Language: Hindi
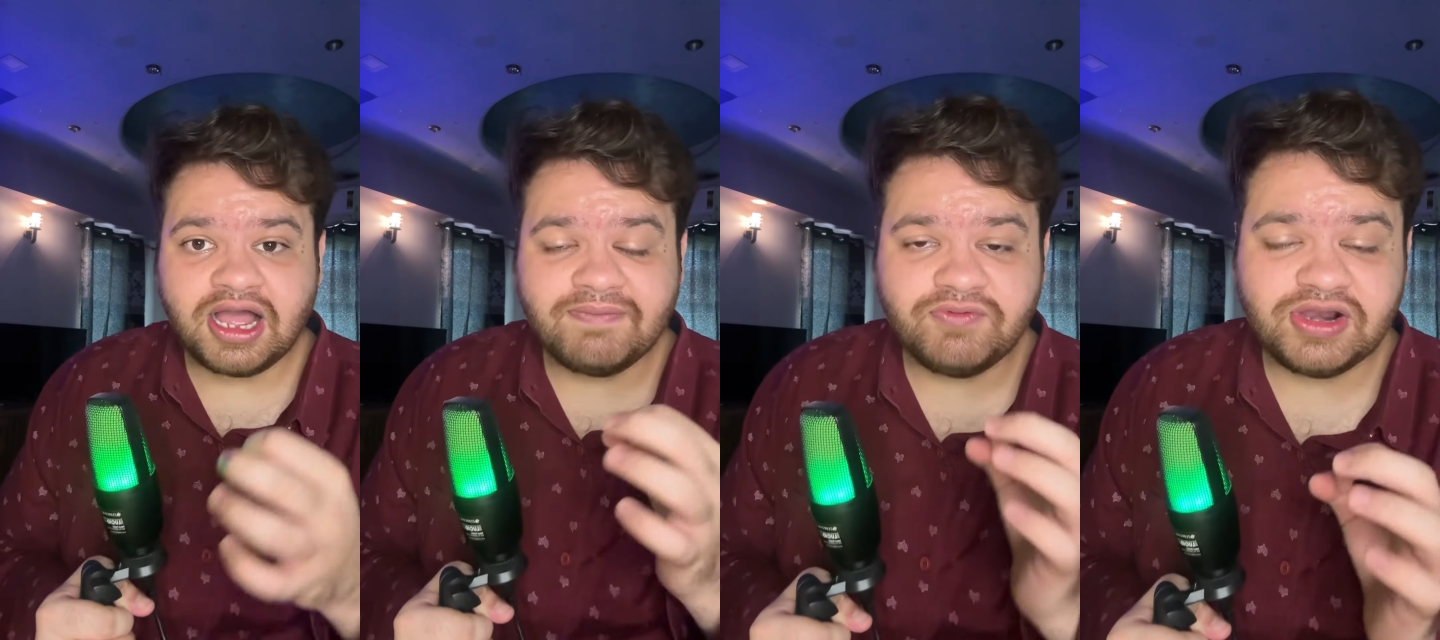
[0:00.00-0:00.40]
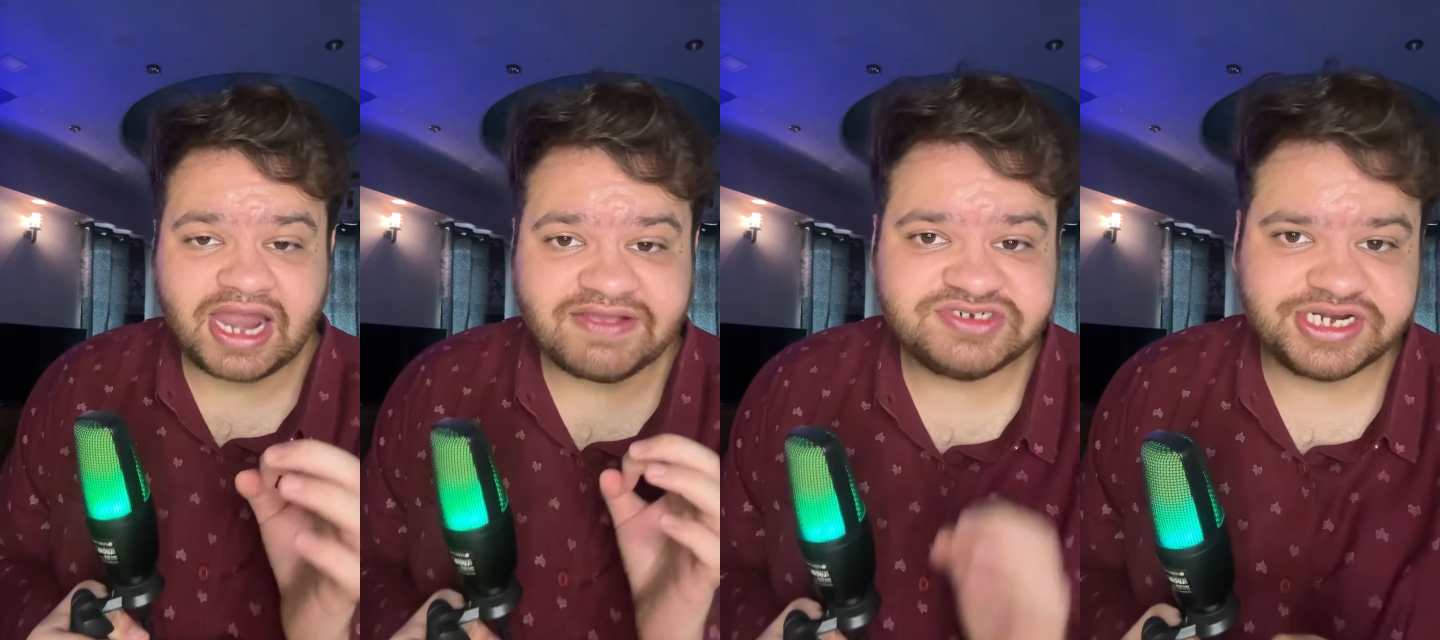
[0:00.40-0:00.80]
अब वो
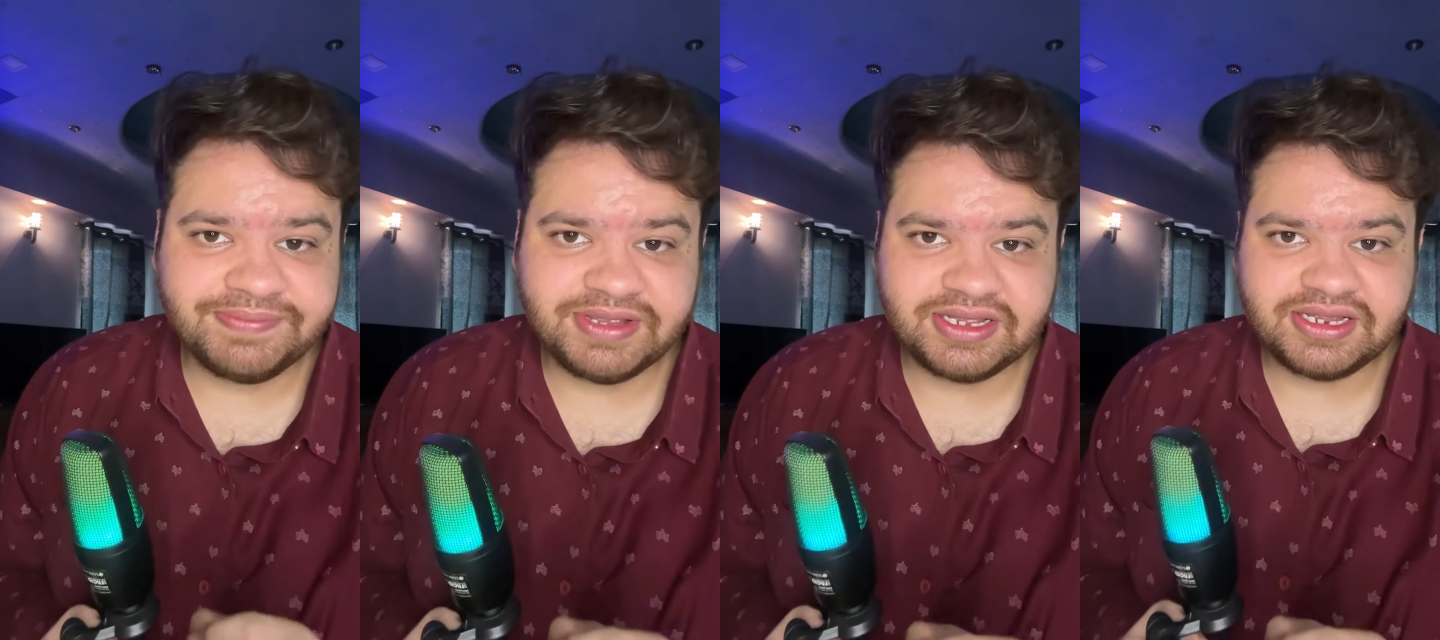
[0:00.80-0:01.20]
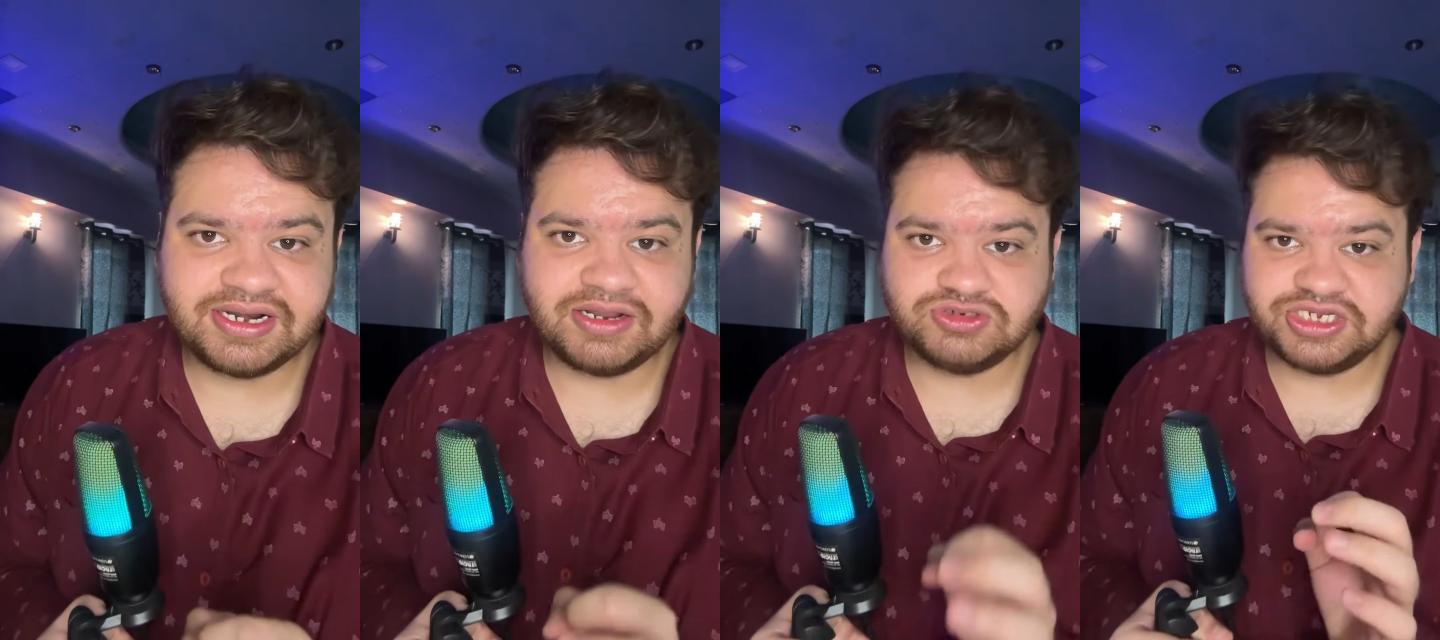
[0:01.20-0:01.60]
लाइव स्ट्रीमिंग कर
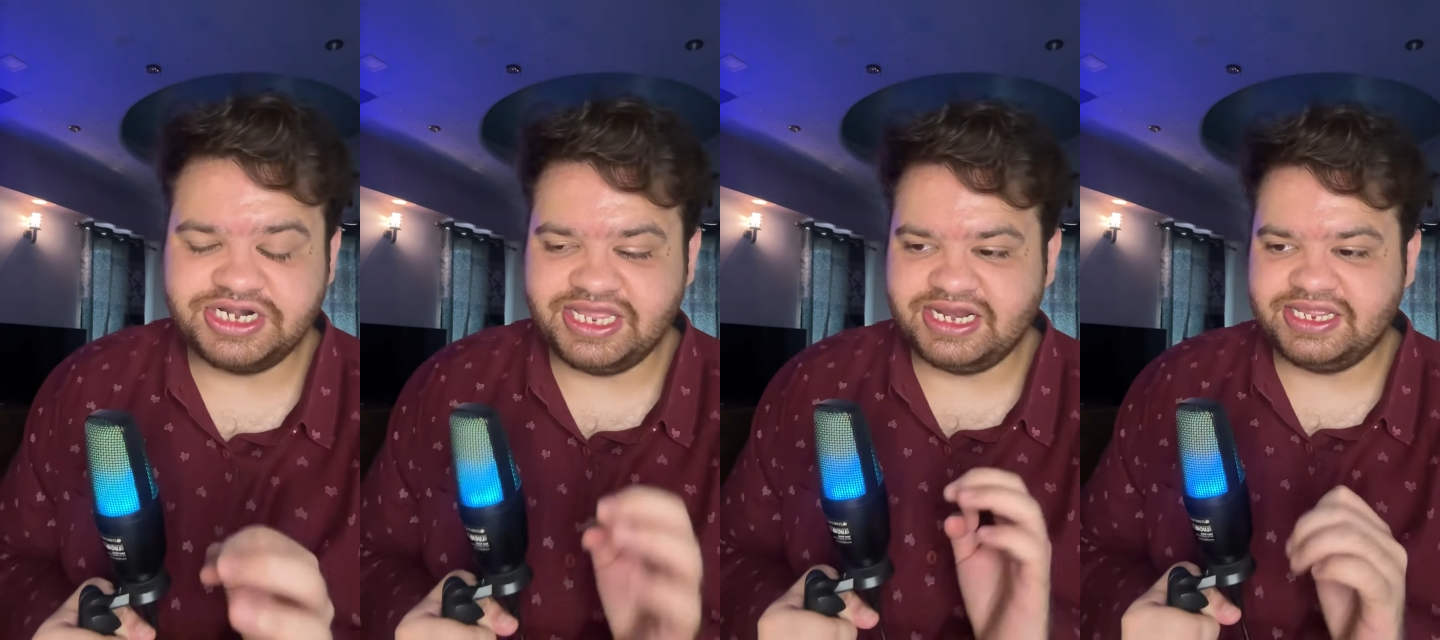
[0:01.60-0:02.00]
रहा है उसकी डेली